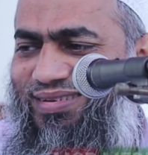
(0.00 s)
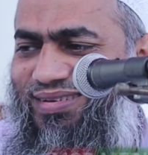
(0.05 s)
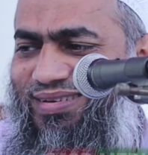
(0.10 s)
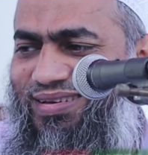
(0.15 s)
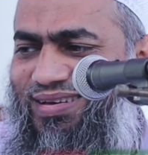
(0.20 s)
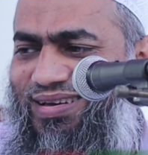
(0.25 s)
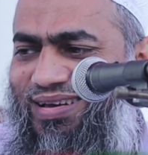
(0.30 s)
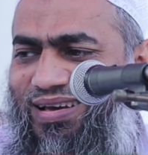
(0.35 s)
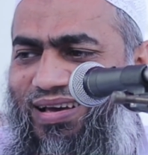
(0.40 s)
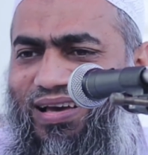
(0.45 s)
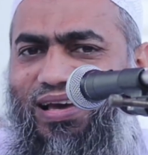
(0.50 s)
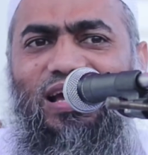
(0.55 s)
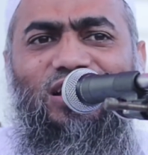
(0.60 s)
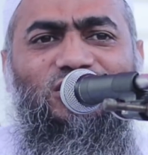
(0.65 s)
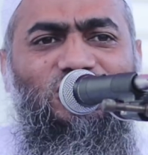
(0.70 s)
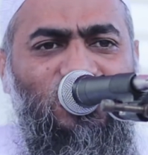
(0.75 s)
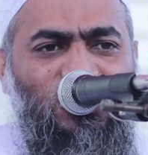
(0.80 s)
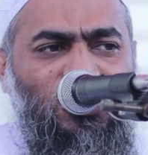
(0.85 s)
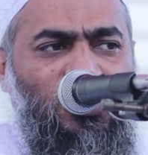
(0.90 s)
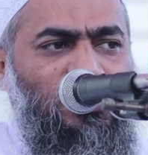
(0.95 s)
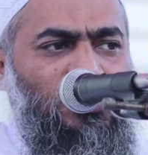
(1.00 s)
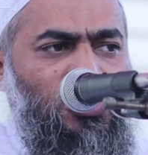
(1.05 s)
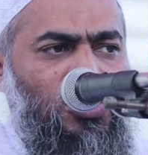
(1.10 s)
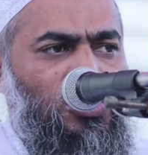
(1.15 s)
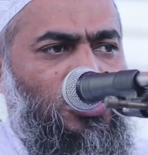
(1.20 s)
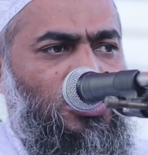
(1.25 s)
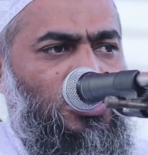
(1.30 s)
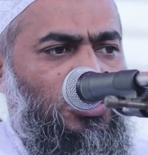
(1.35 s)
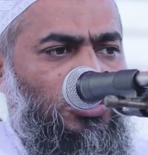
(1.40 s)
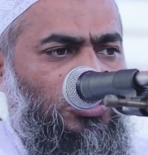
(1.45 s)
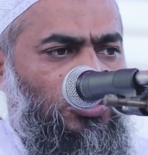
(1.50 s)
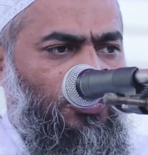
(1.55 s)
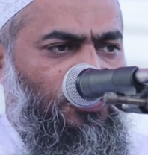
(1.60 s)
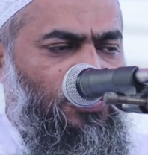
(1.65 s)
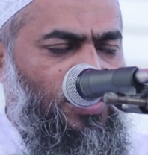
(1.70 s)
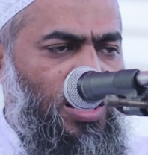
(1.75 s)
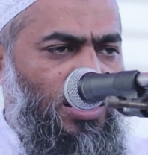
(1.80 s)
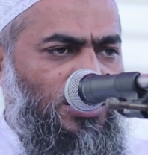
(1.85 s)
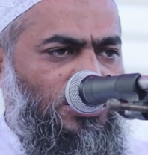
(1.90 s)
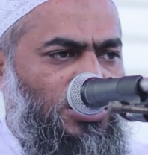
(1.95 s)
দাম বেশি এই জন্যই তো
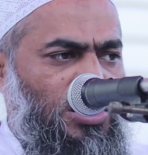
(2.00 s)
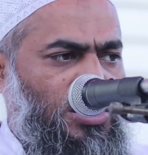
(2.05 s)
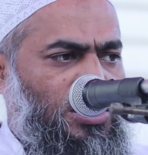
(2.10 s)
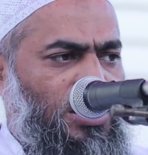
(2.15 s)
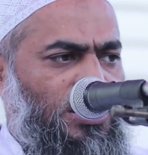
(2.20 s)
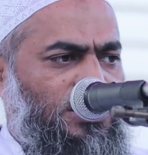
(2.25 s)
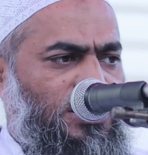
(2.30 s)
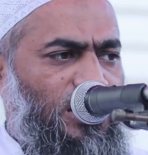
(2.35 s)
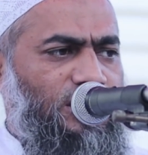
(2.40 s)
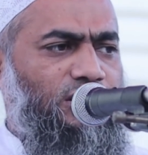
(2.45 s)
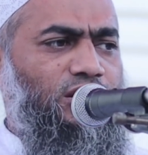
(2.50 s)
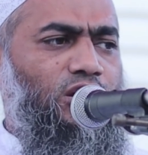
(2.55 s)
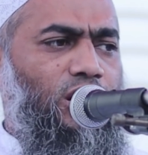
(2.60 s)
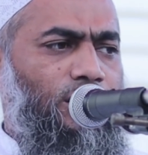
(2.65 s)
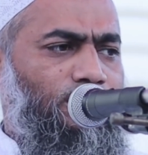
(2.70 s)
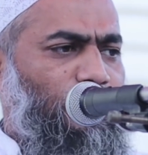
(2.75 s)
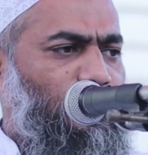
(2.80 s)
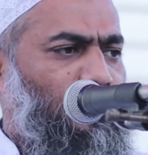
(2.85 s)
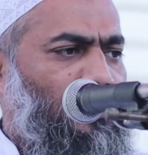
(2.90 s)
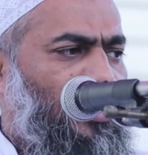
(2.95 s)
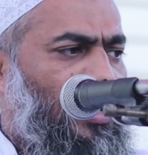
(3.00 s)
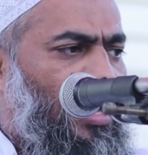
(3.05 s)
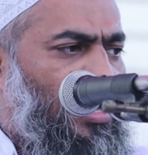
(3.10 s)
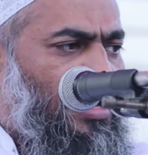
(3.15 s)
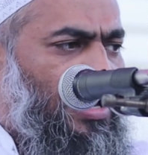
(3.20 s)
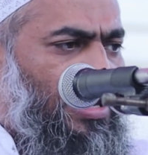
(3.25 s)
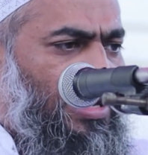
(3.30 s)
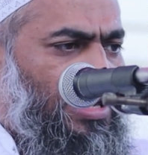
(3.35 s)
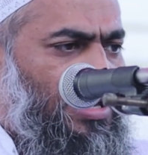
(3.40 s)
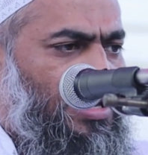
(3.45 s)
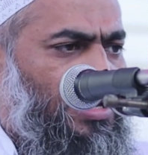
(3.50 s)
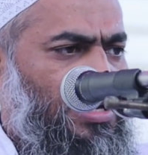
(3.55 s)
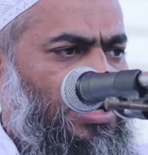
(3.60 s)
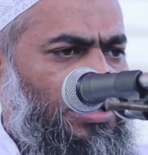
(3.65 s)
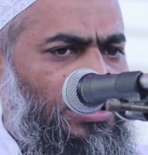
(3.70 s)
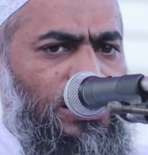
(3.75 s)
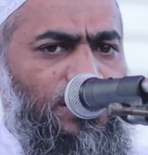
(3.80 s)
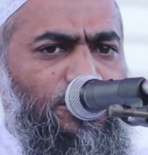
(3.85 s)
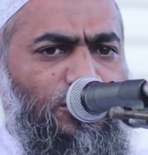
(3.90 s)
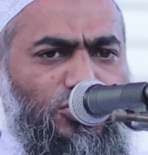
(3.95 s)
সুফিয়ান সিদ্দি সাক্তি রহমতুল্লাহ আলাই
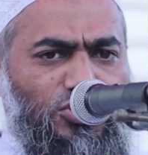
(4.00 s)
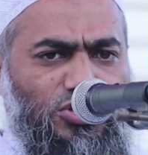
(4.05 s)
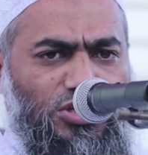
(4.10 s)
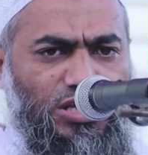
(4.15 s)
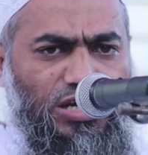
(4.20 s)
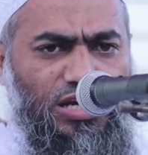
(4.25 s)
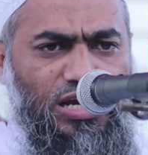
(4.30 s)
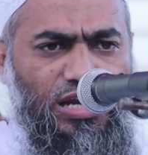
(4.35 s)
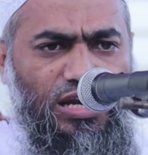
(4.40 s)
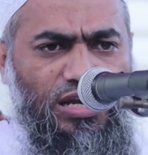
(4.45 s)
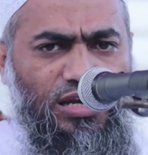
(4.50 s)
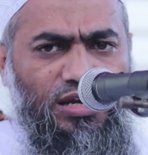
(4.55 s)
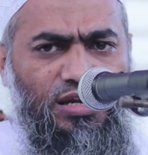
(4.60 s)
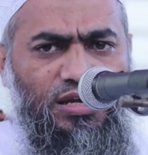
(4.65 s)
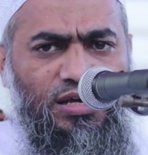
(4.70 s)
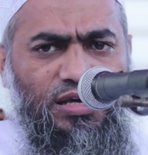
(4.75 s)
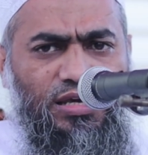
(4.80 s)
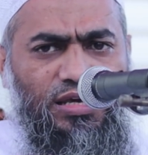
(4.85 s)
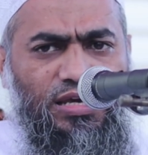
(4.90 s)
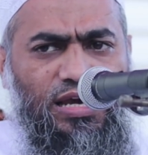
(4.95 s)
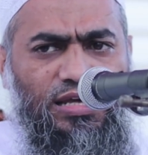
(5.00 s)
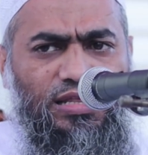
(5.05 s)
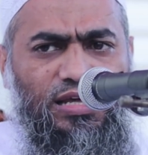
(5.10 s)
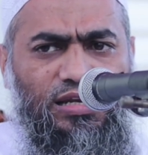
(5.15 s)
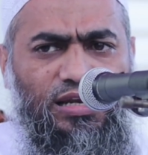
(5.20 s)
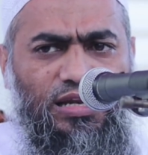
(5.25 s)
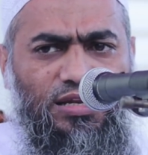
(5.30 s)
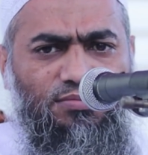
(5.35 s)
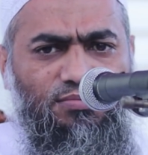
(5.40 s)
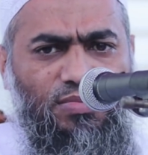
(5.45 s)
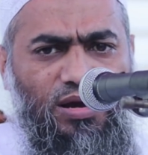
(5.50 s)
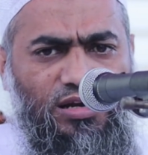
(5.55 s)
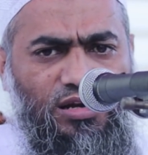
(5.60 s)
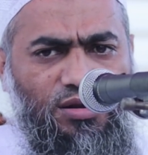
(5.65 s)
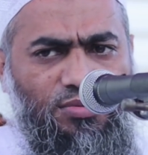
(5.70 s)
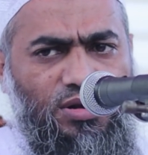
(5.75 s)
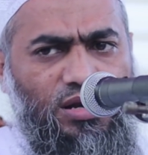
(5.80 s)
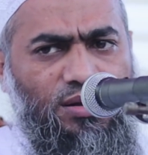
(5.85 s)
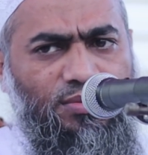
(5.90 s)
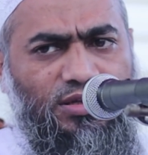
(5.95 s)
তিনি মসজিদে গেলেন গিয়ে দেখলেন
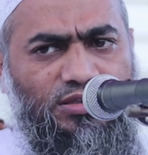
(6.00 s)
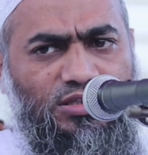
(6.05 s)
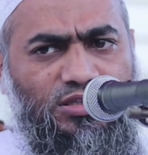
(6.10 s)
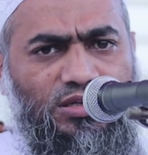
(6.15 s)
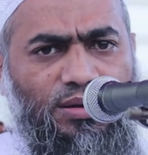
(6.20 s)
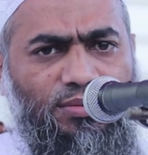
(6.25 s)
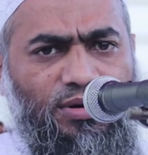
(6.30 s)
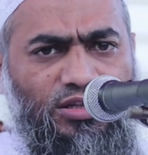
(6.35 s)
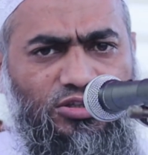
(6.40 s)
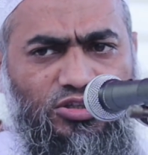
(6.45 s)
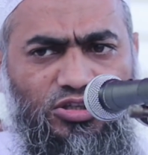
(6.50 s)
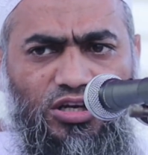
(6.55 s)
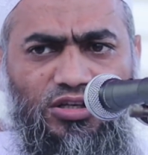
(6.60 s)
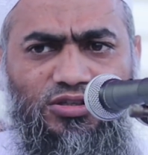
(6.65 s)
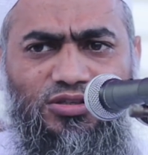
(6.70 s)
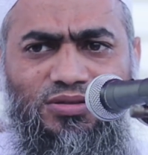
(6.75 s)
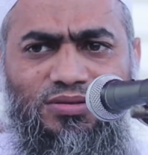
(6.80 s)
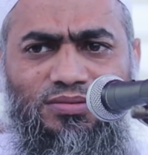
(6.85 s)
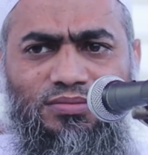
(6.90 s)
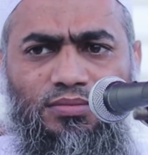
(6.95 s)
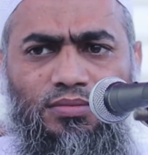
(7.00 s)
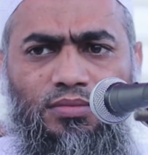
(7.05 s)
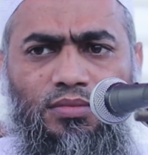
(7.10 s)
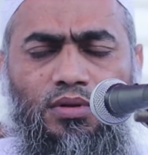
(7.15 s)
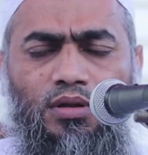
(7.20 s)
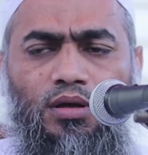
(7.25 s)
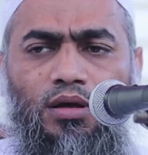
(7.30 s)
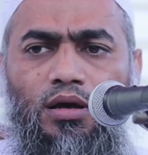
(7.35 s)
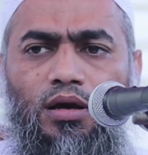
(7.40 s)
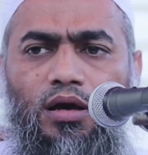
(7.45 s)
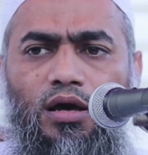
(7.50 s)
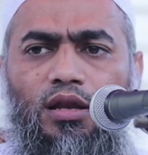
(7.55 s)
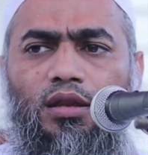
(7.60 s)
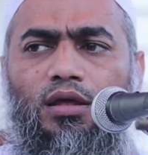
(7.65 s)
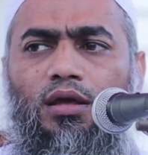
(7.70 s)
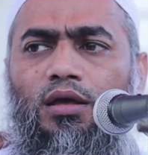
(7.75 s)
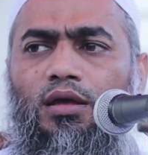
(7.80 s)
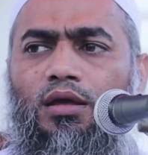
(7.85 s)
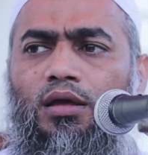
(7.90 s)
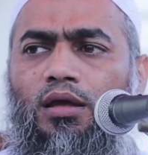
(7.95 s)
মাগরিবের নামাজের জামাত শেষ
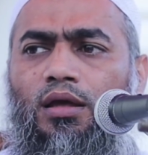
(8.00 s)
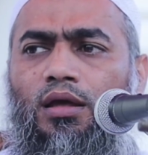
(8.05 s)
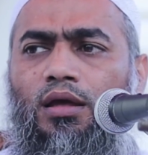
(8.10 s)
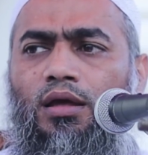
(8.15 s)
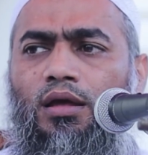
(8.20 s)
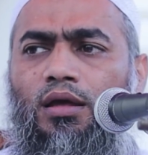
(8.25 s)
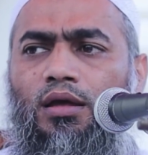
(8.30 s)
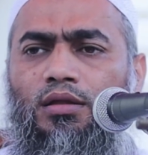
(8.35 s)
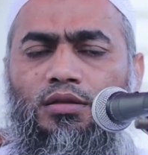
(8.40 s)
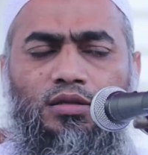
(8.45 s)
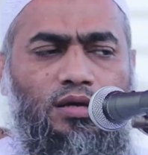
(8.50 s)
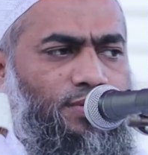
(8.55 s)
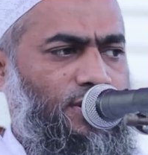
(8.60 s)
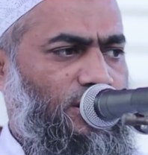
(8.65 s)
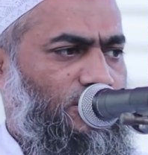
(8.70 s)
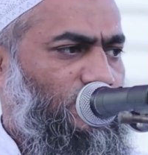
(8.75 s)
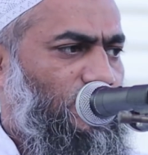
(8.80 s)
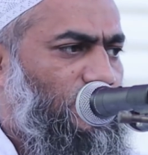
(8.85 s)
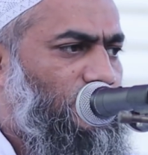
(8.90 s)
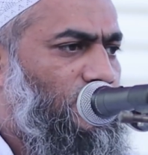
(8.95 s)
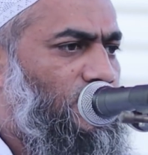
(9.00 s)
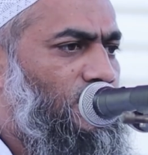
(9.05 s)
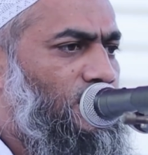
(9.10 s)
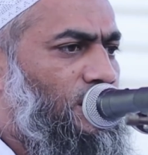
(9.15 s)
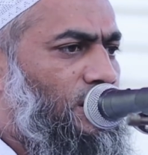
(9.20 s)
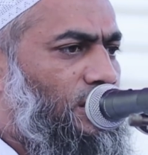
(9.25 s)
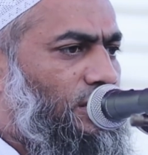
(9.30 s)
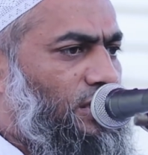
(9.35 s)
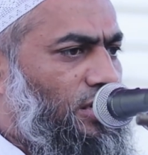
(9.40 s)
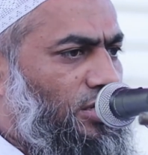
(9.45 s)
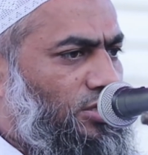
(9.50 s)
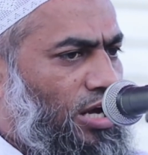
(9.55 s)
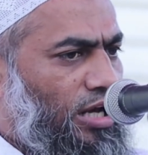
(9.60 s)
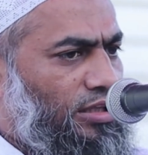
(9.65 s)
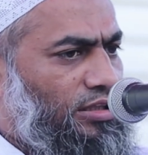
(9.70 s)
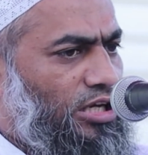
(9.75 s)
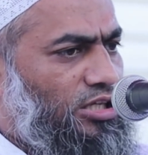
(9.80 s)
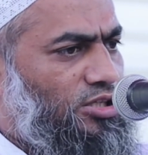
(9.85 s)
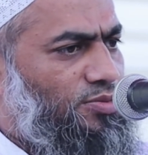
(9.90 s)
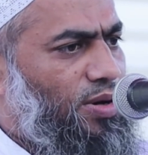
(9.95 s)
আরে জামাত শেষ তিনি
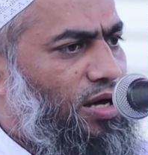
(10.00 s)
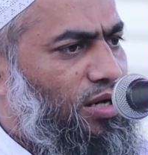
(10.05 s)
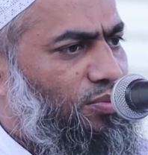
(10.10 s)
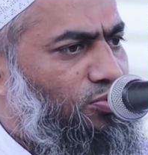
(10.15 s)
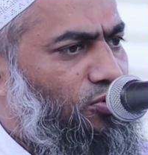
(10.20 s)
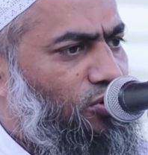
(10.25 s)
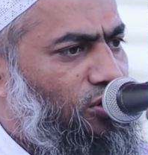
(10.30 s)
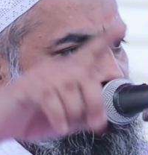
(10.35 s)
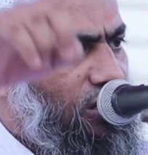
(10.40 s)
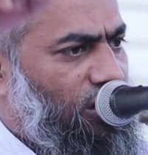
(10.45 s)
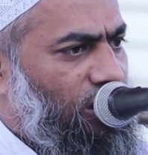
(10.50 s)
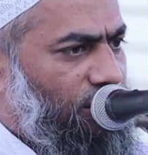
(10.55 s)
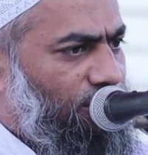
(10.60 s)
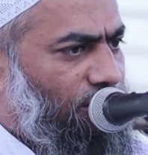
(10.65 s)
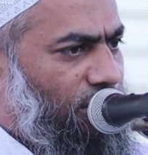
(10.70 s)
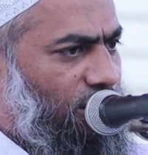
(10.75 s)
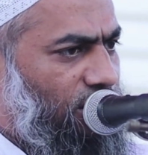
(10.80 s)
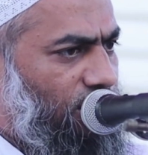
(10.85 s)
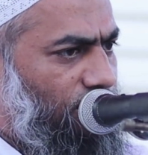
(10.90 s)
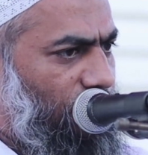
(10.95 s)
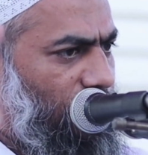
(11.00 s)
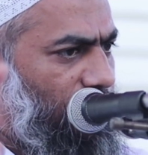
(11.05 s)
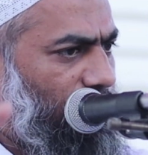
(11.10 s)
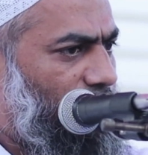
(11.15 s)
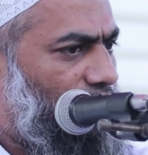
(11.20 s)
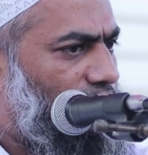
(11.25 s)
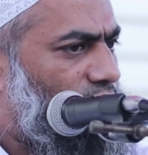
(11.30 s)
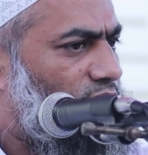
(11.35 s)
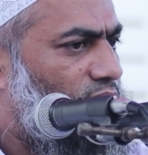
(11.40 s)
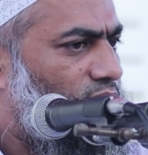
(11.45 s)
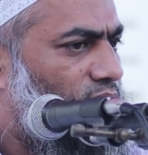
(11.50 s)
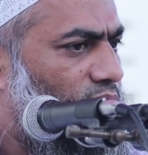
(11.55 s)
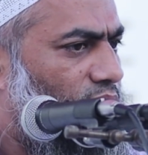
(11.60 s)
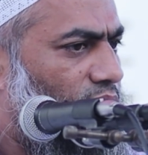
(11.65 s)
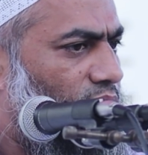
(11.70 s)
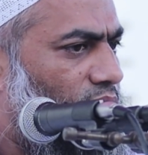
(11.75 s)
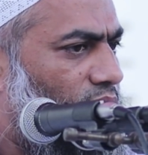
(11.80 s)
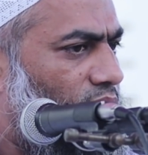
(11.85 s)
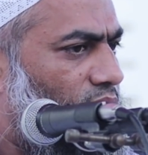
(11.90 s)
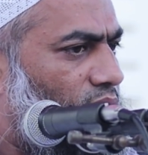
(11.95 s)
সাতাইশ বার পড়ে নিলেন মাগরিবের নামাজ
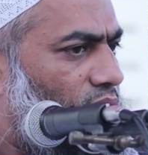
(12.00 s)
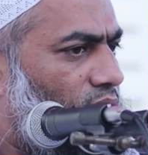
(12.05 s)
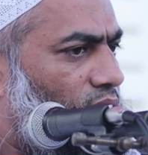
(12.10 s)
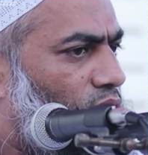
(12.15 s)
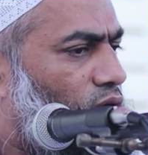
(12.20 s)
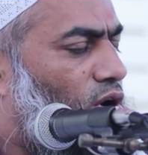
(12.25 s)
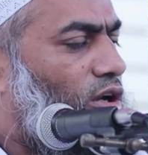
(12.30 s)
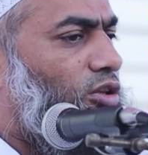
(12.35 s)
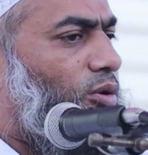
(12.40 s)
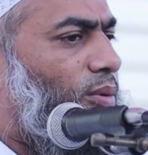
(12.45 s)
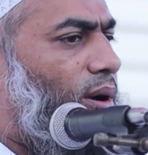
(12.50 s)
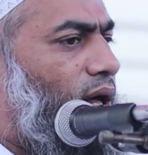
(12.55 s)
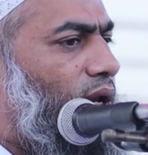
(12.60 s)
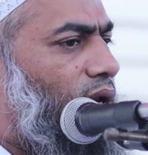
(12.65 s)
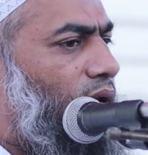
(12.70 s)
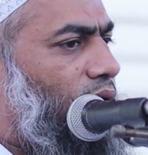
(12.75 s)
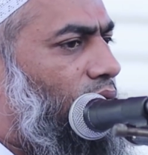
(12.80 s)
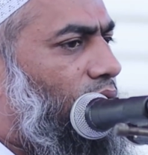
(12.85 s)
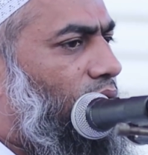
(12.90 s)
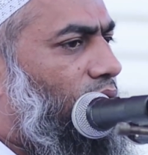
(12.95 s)
কতবার